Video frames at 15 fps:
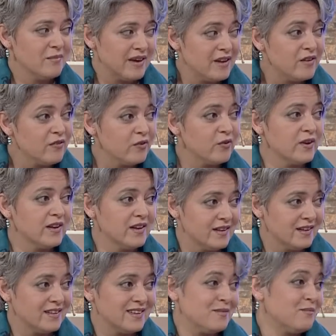van a influir
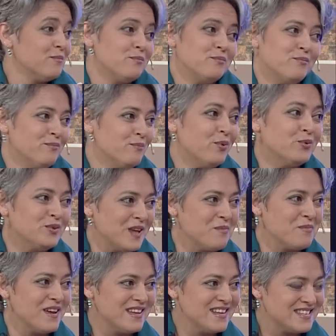en este
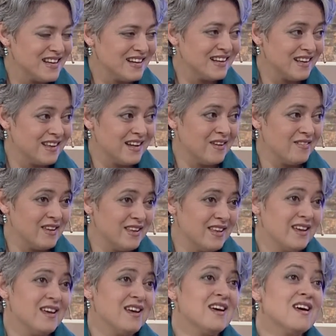puntapié inicial que es de la
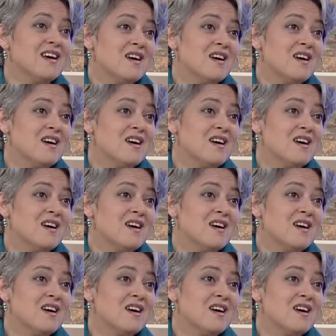vida,